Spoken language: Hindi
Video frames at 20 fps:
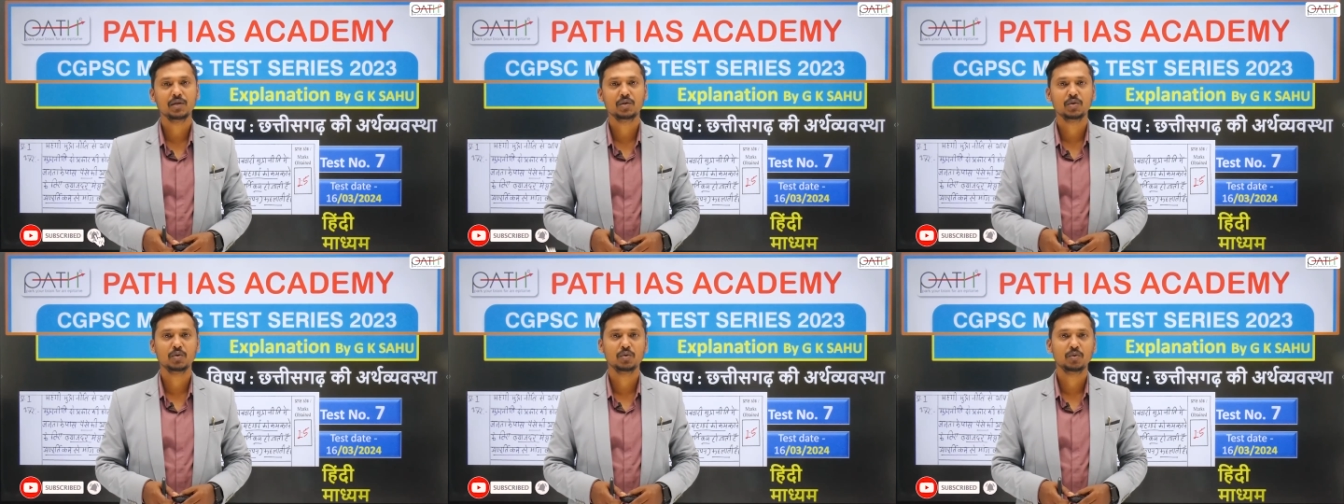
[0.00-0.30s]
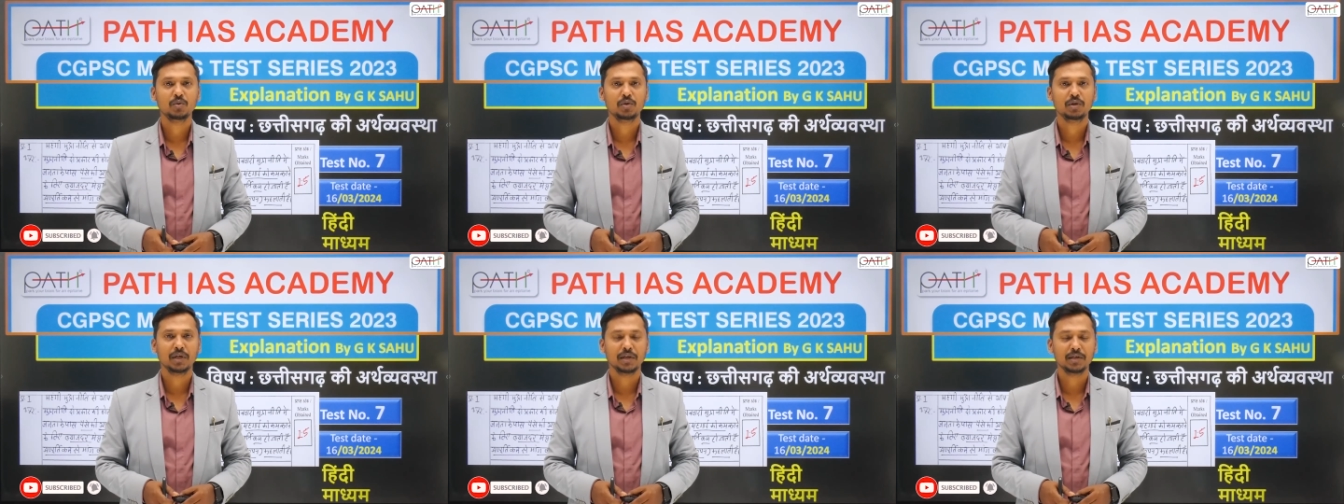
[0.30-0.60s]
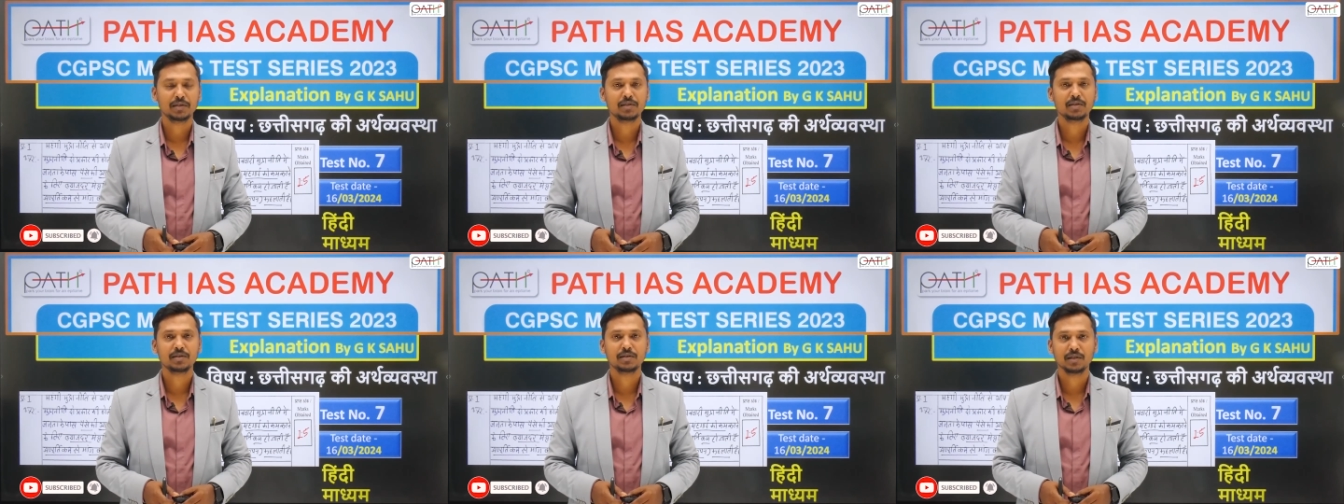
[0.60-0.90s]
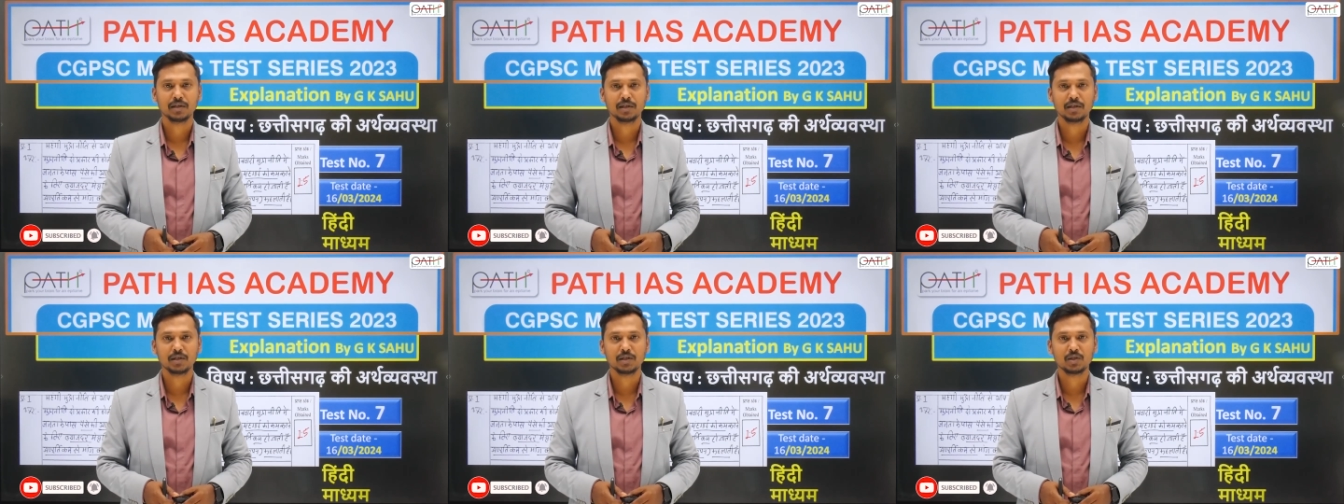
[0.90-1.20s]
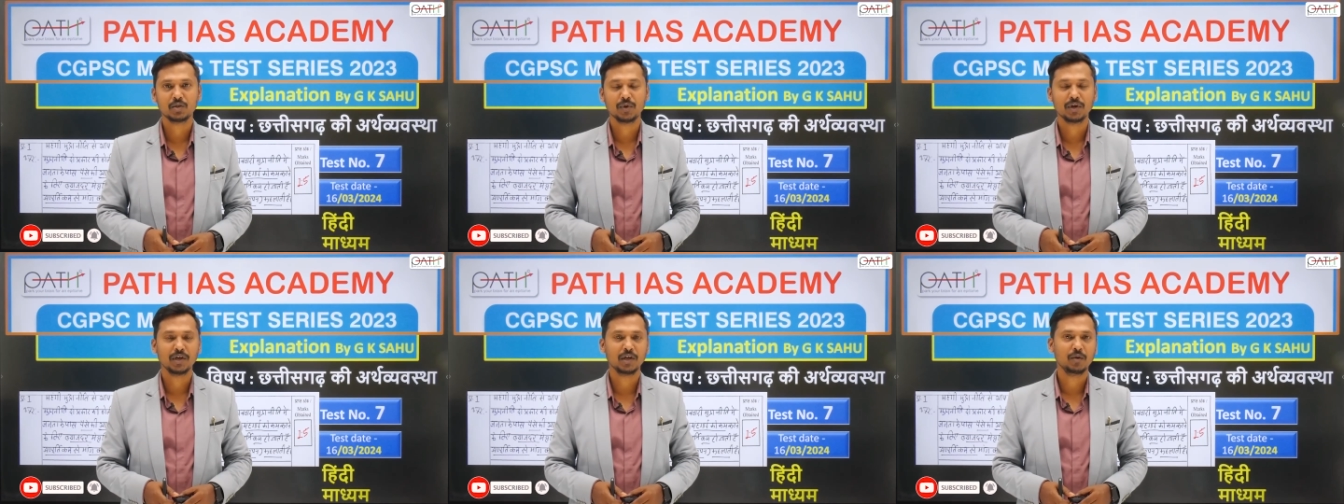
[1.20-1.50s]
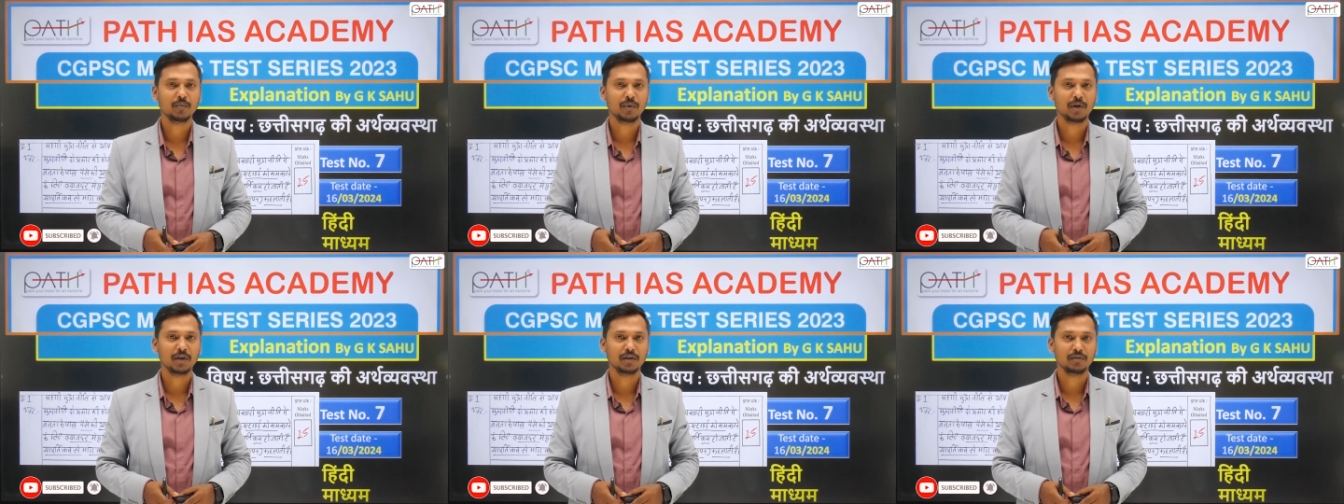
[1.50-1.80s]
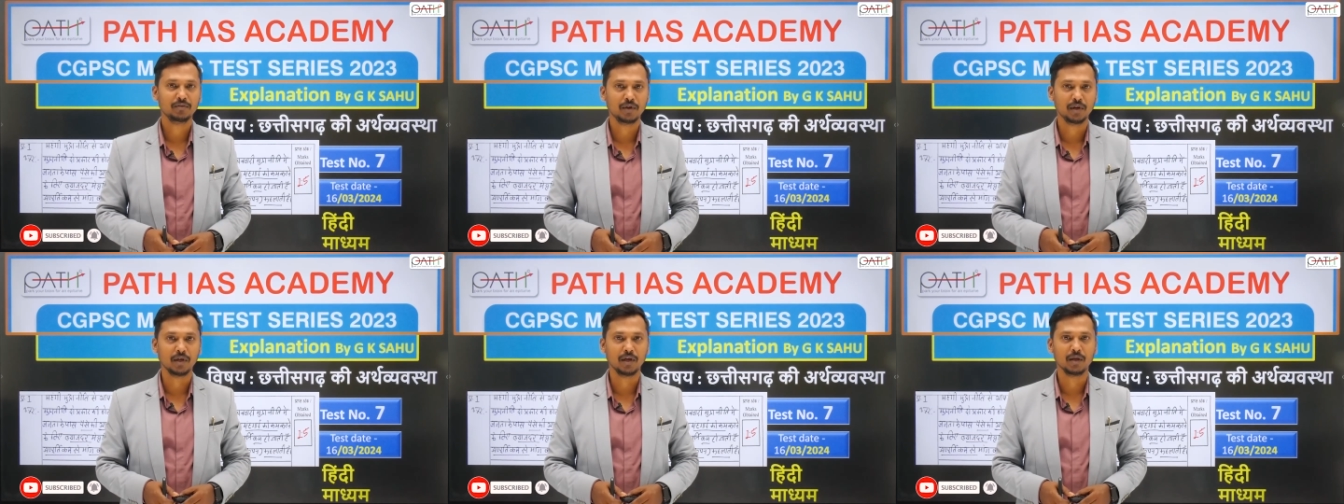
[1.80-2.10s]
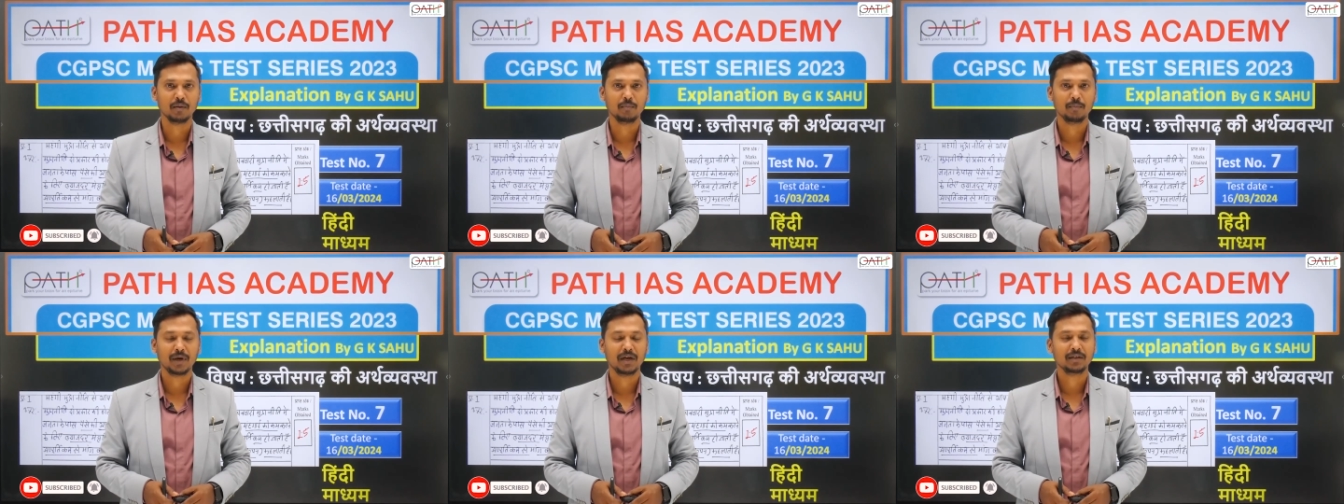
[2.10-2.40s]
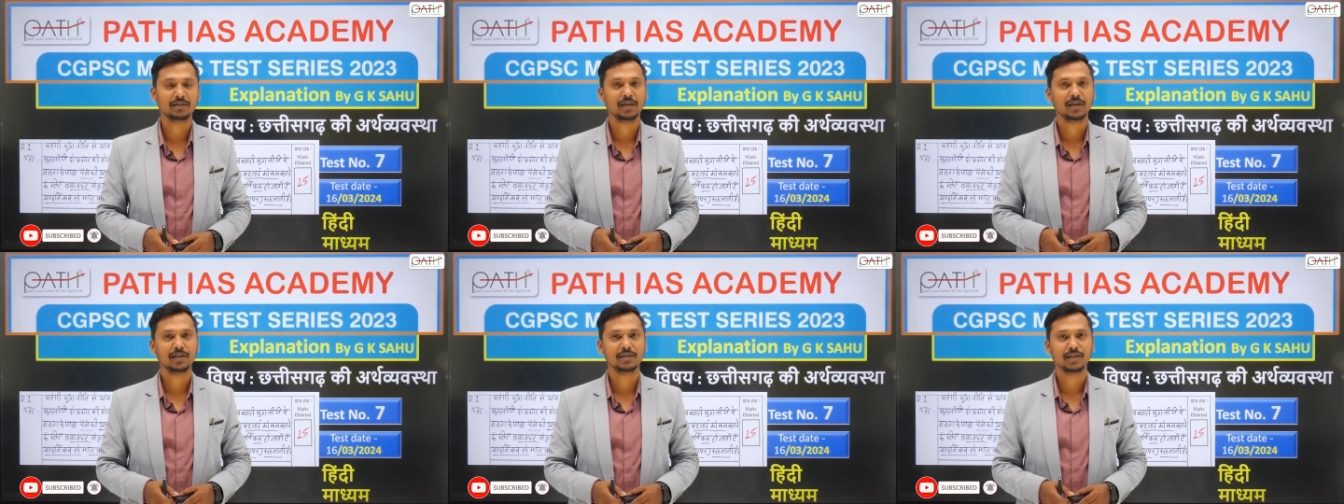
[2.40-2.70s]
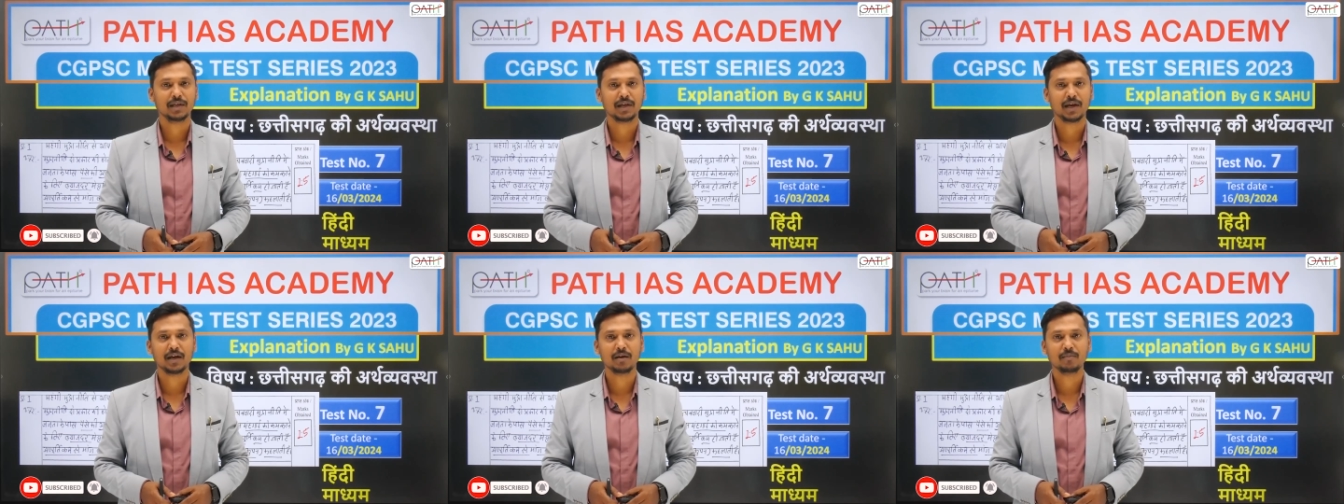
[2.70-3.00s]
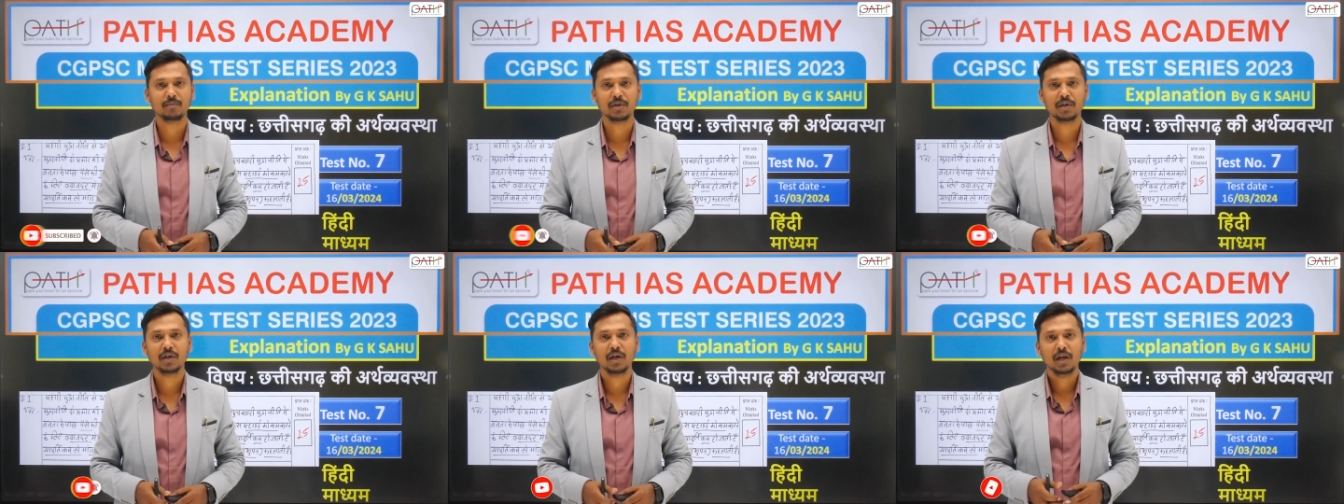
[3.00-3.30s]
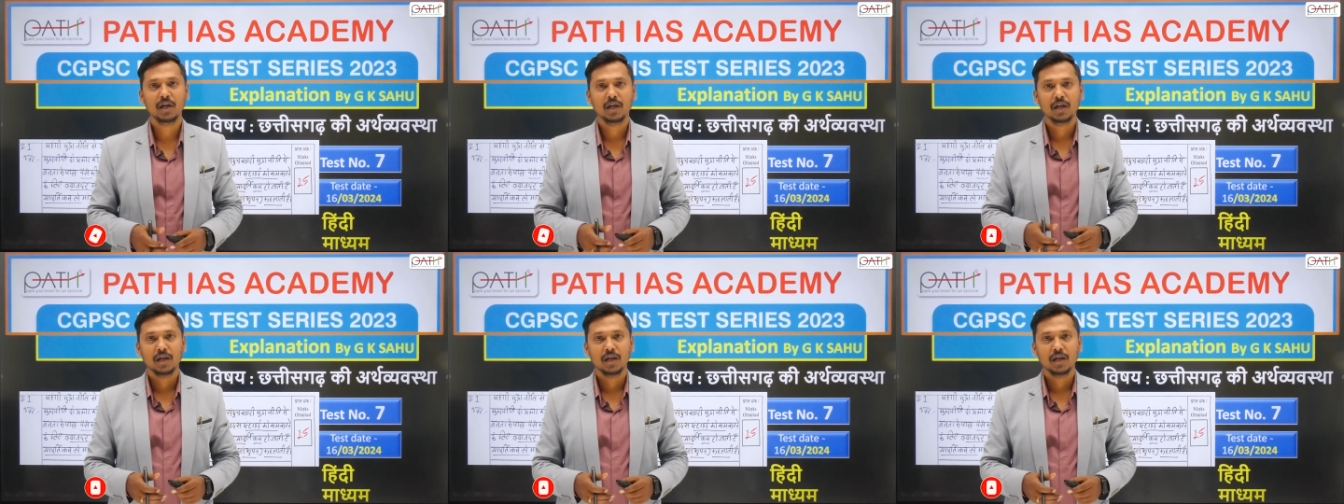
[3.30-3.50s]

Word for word: जो टेस्ट सीरीज़ 2023 पाथ आई एकेडमी